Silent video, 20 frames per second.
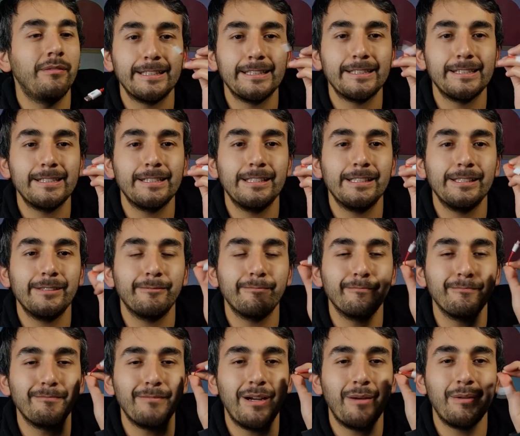Así que
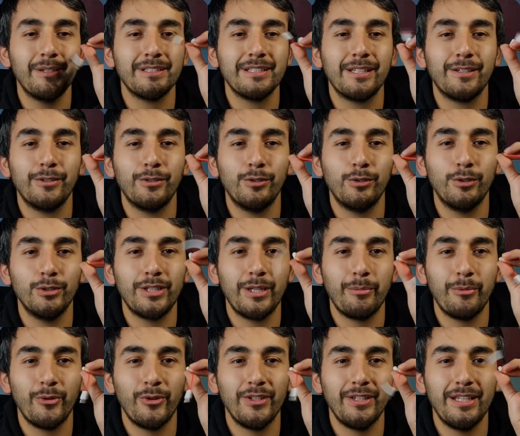vamos a hacer otra
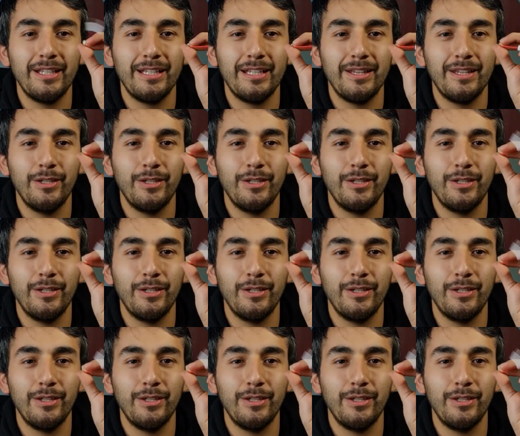probita y les